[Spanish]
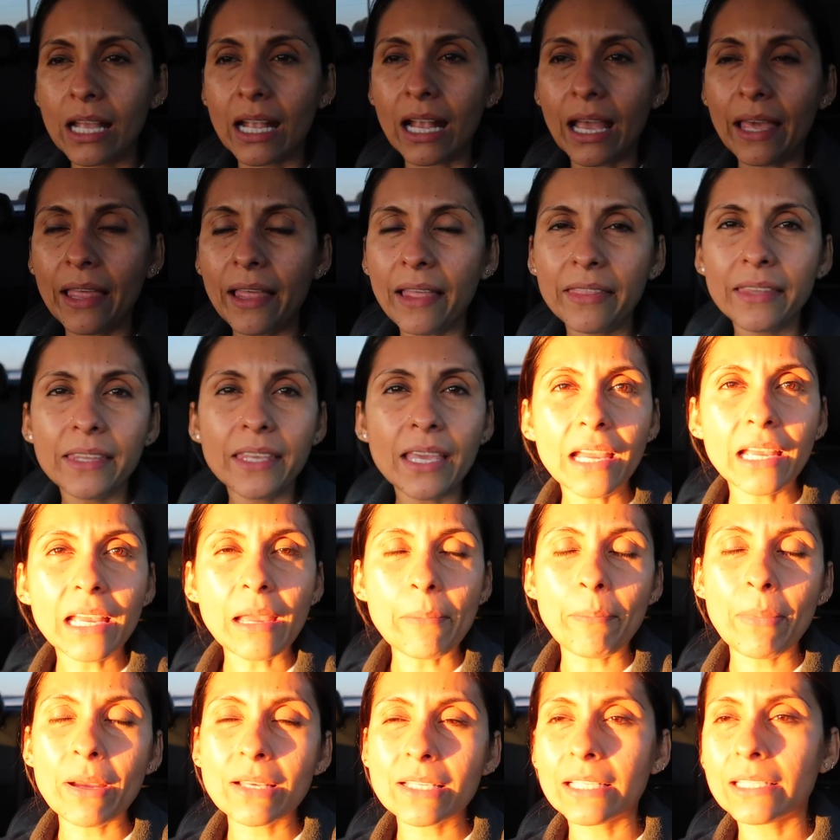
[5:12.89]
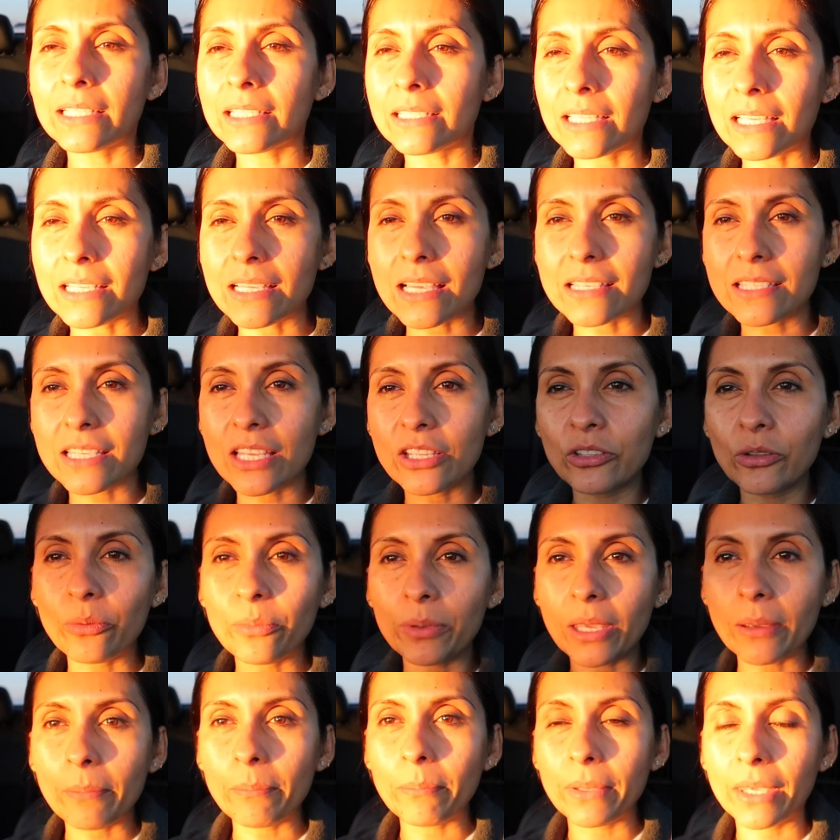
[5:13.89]
Cada día que pasa te estás haciendo
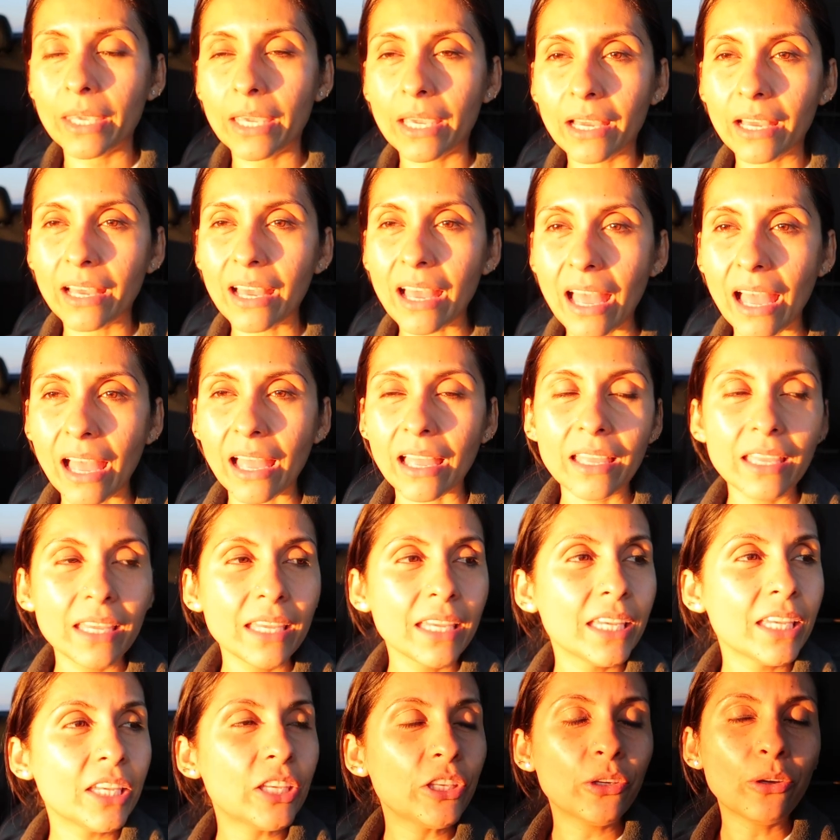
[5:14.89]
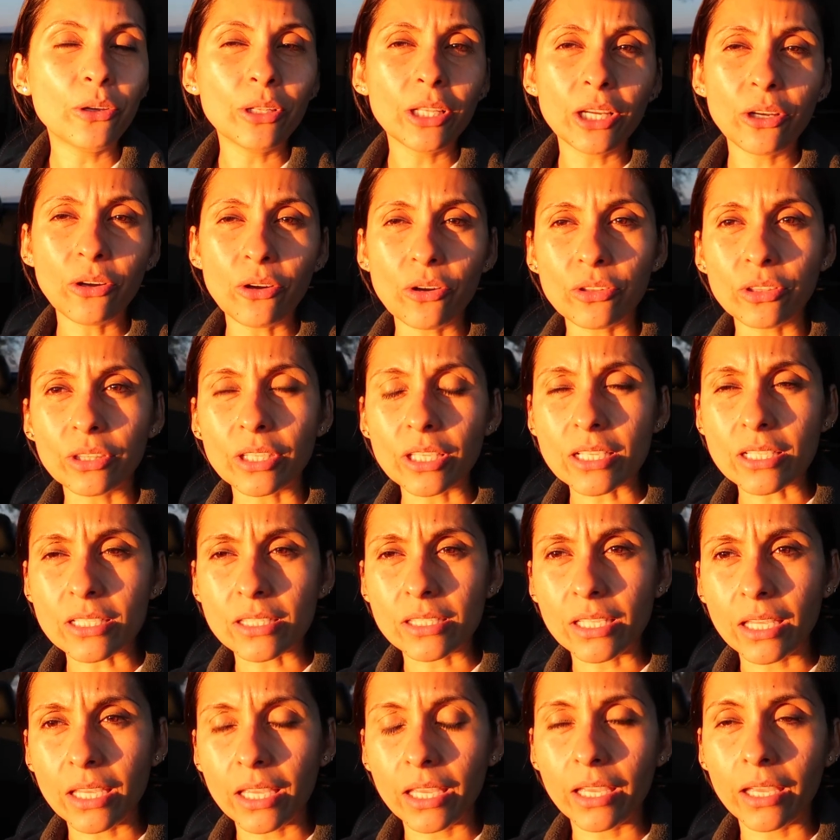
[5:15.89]
bien vieja. Y yo le
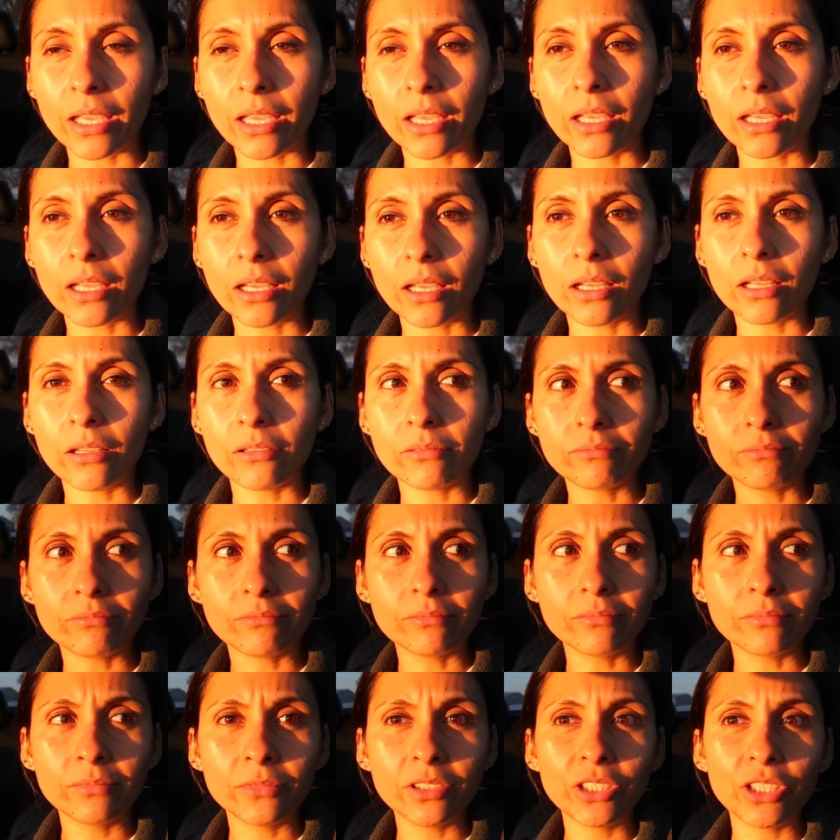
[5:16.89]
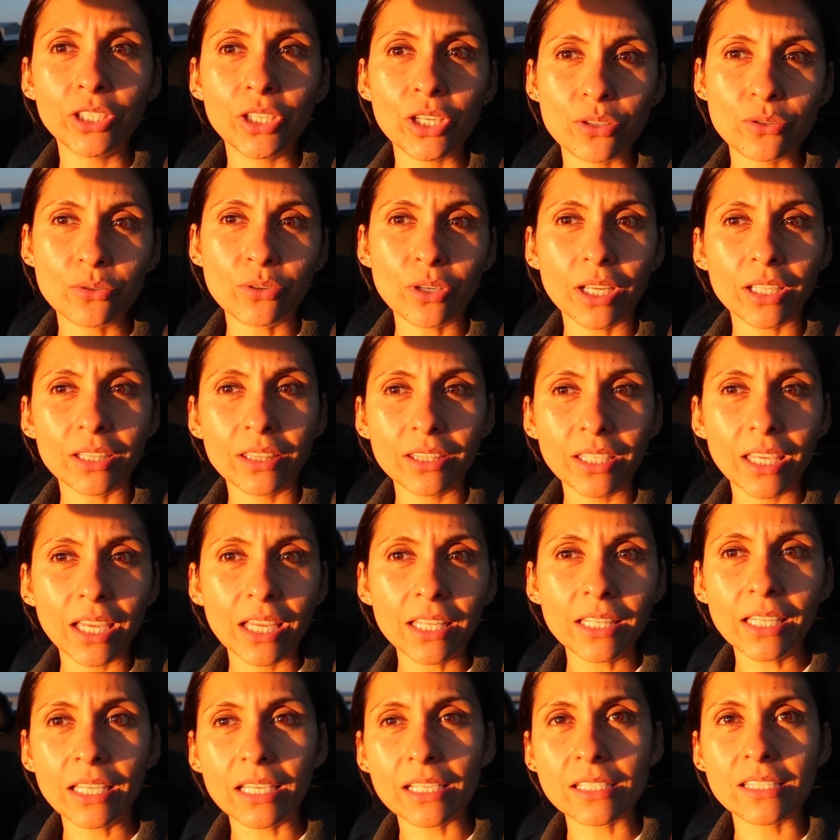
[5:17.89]
contesté, mm, ¿y eso qué
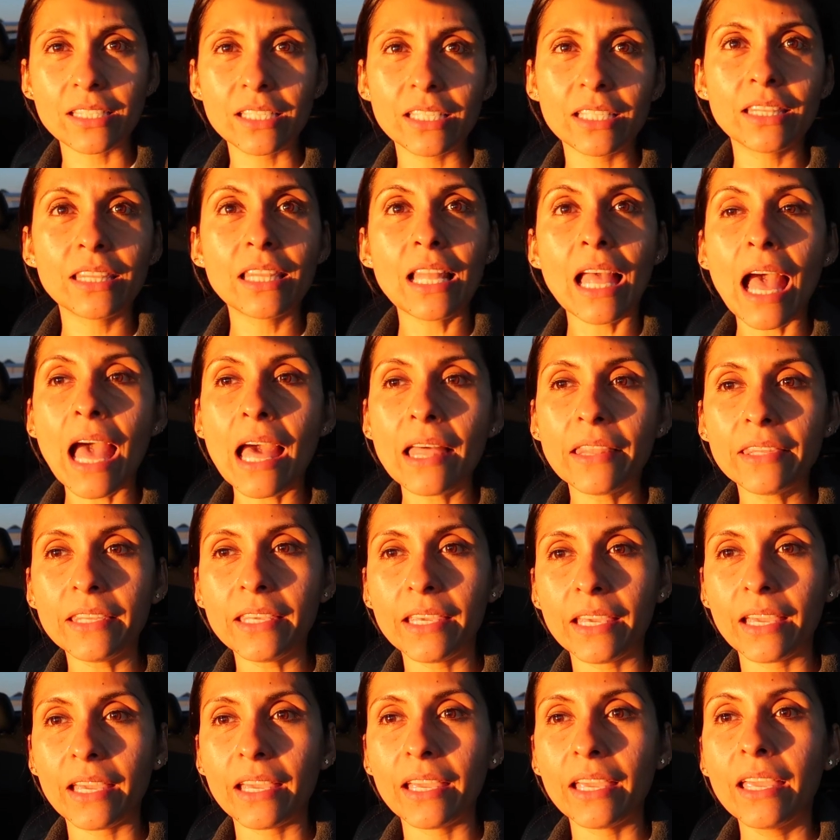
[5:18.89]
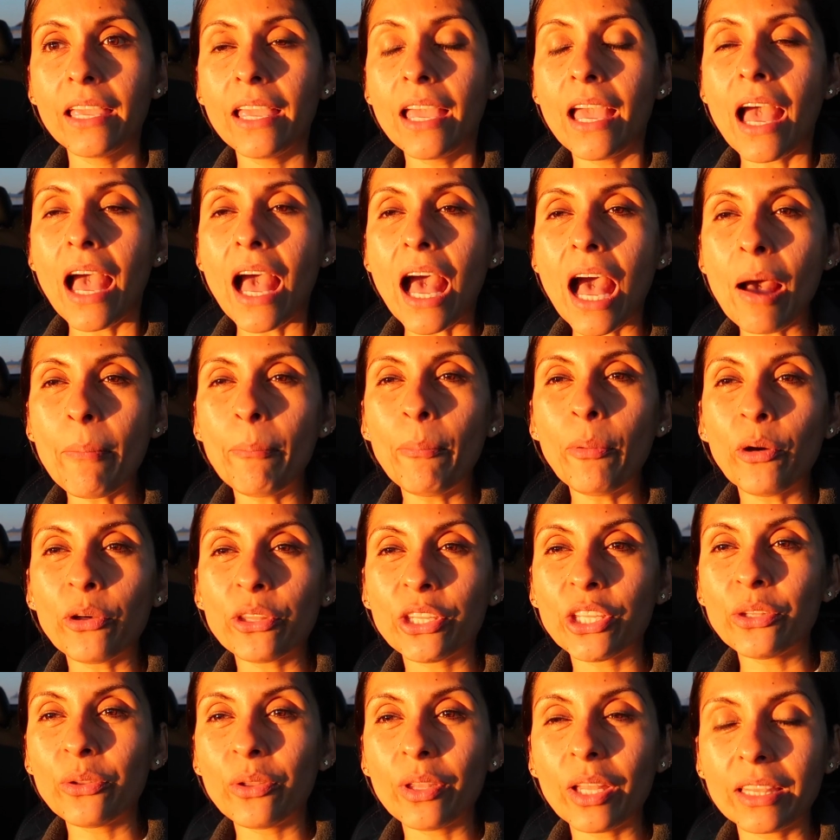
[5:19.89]
tienes Si nadie ha
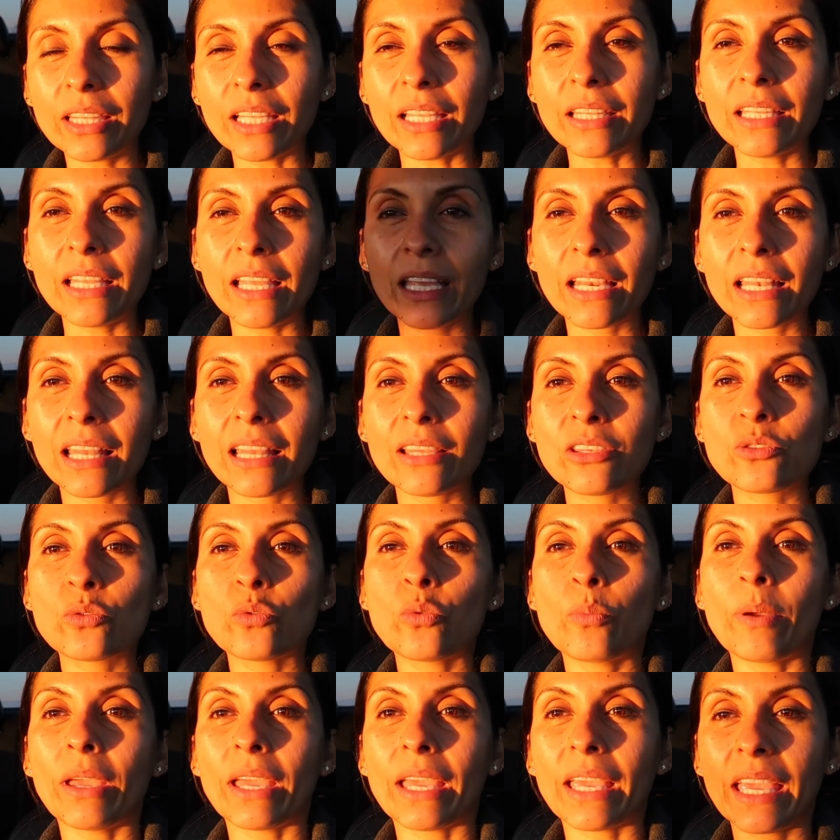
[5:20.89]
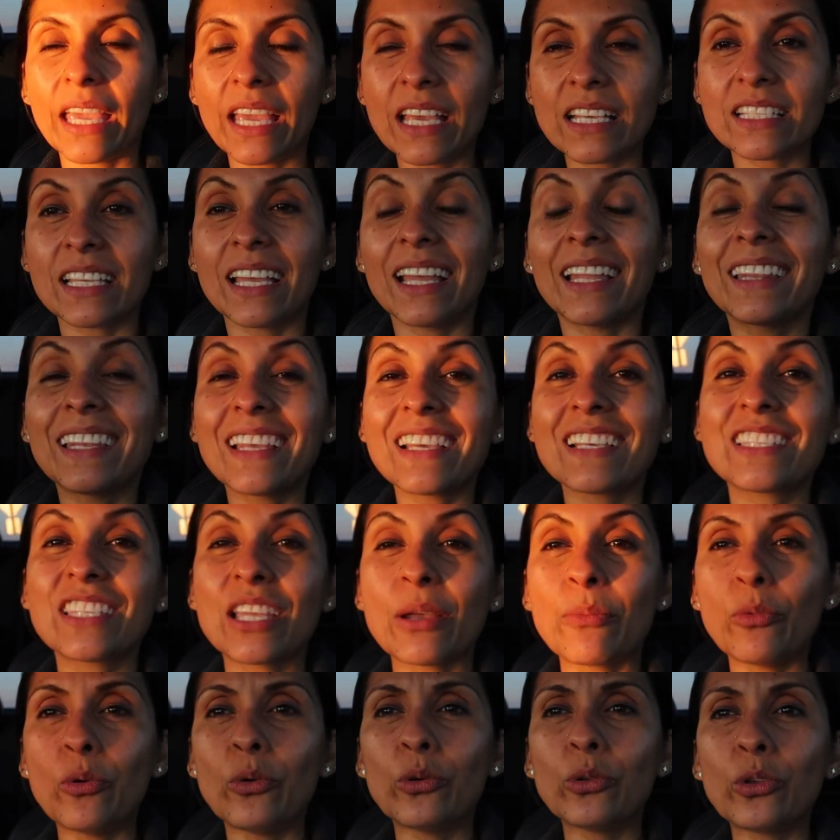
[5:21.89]
podido detener su vejez en
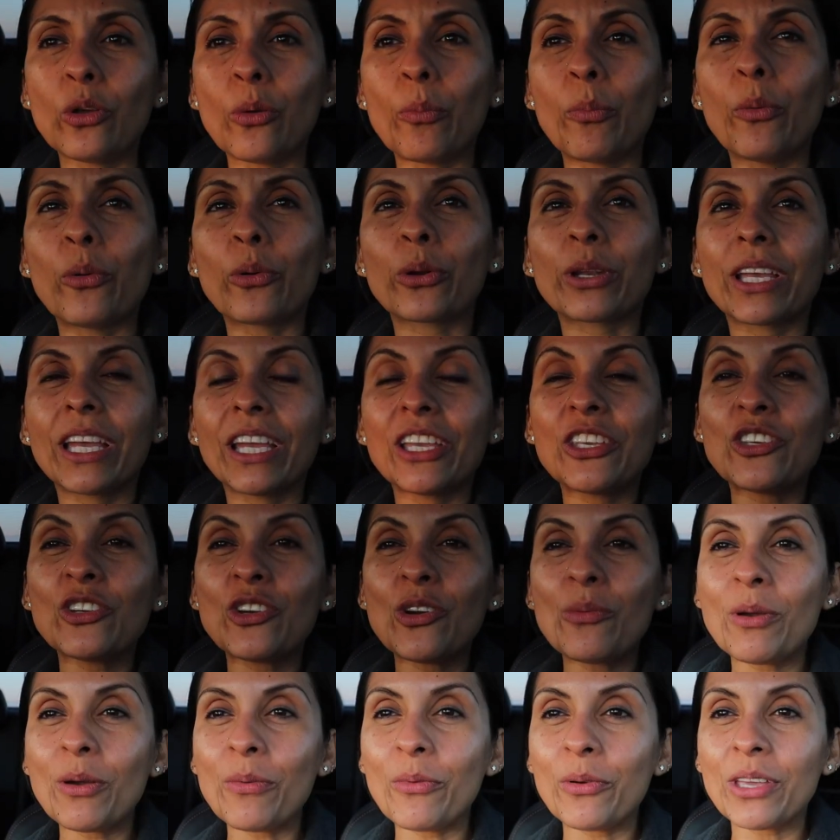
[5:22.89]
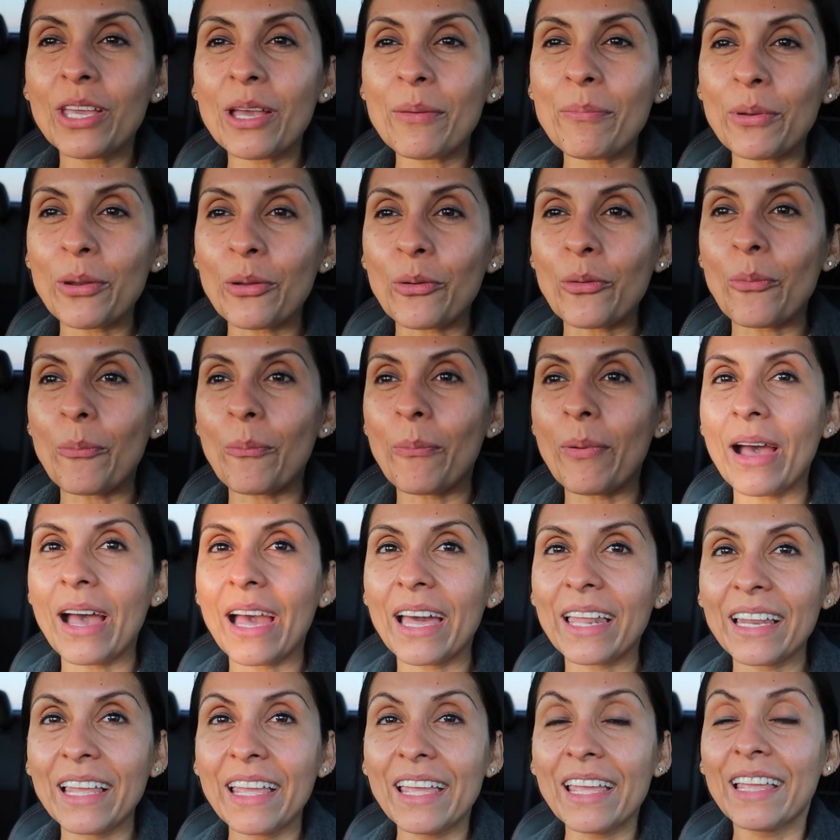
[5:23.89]
este mundo. ¿Por qué yo me voy a
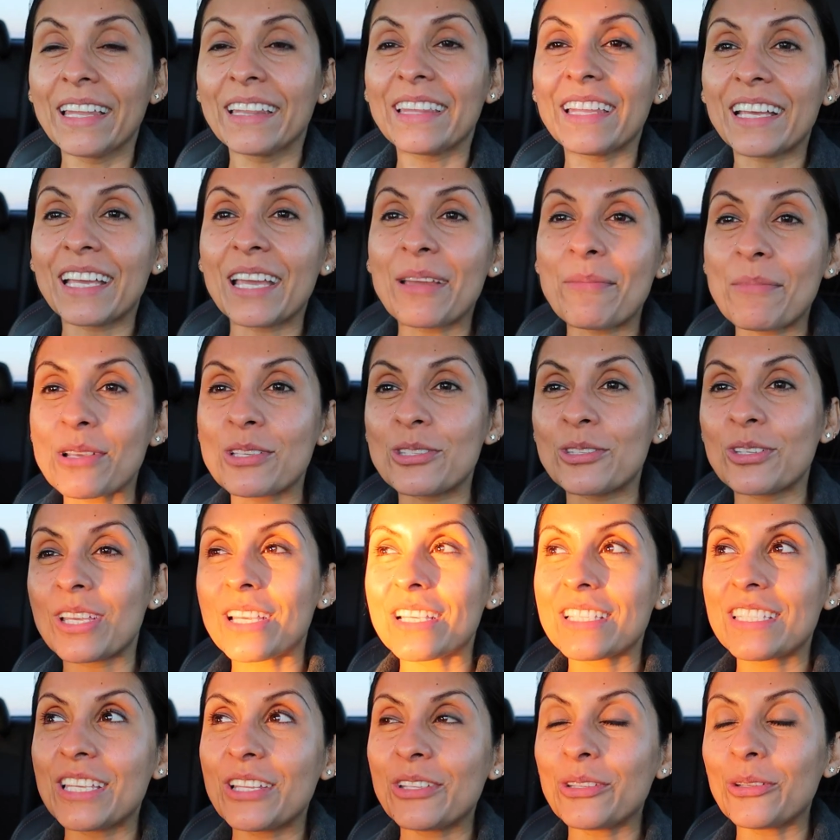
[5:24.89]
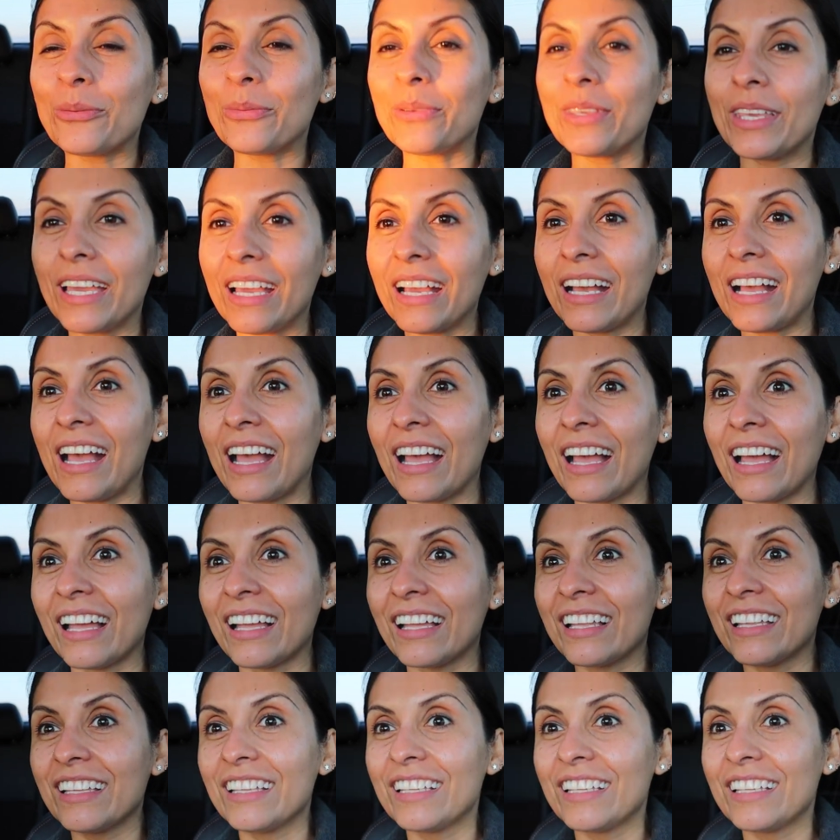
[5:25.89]
preocupar de que me estoy haciendo vieja?